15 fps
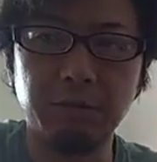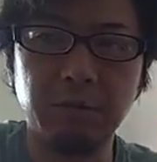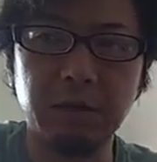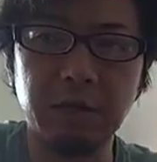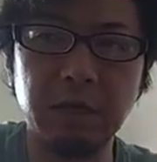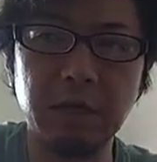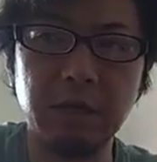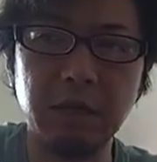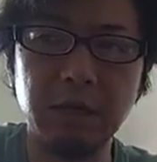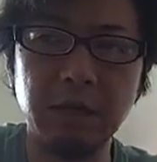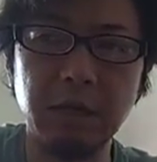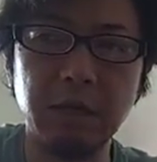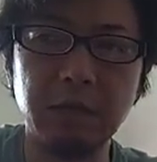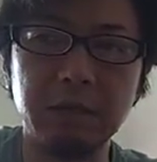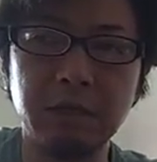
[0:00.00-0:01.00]
まあ、年
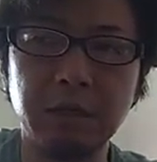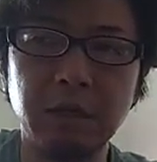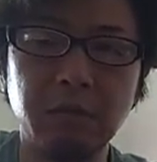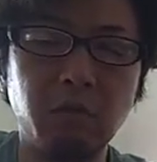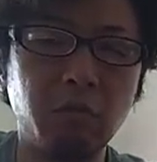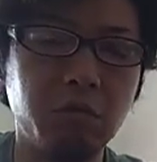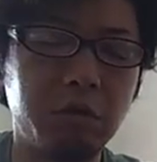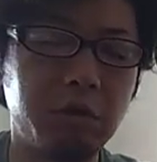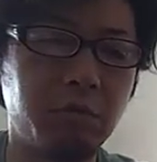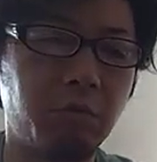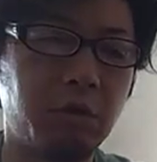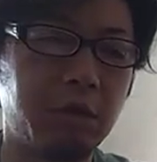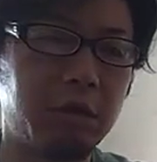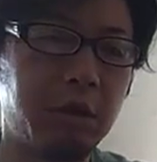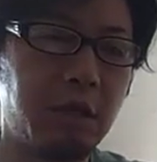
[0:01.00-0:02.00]
利信託報酬
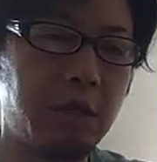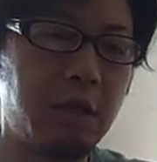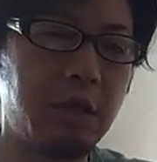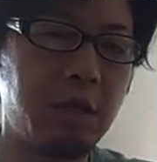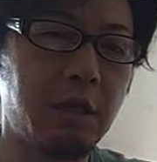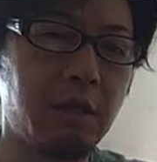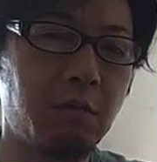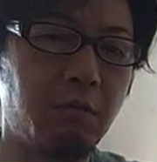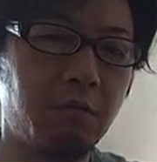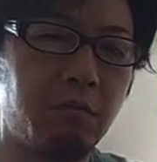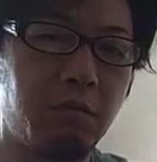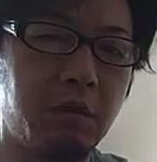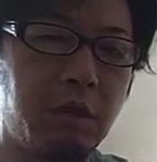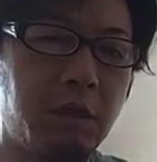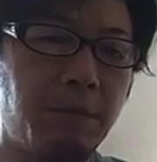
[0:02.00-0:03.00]
もですね年に本
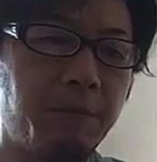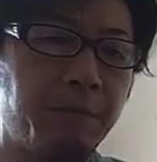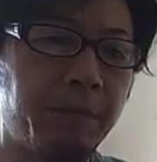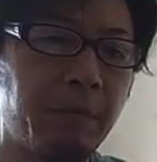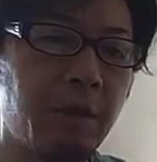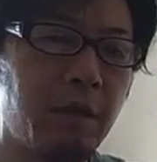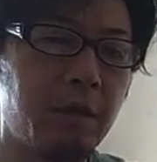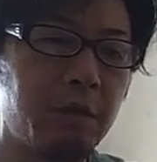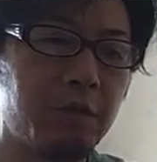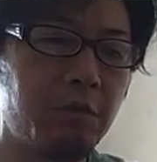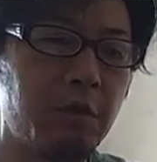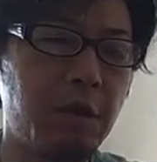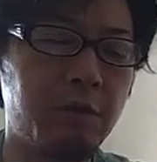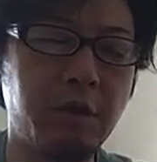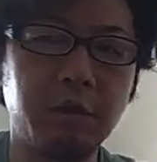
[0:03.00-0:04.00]
当に
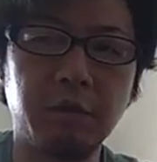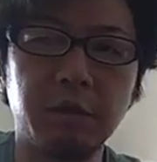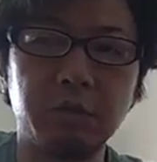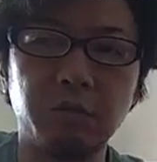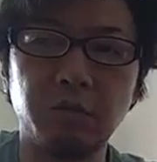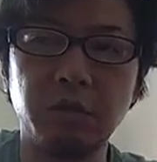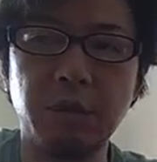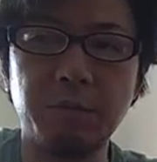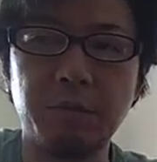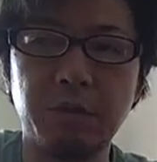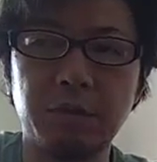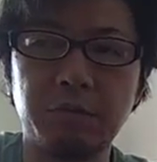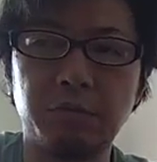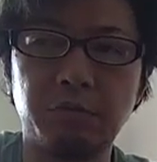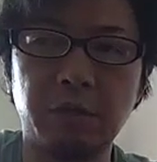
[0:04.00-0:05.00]
数百円とかそういう
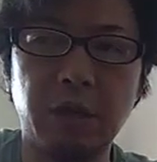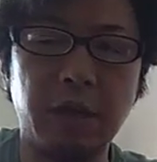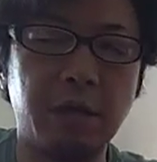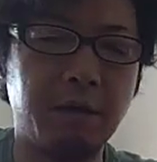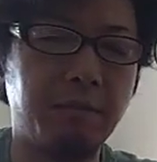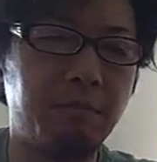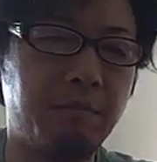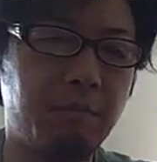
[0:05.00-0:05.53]
レベルですので、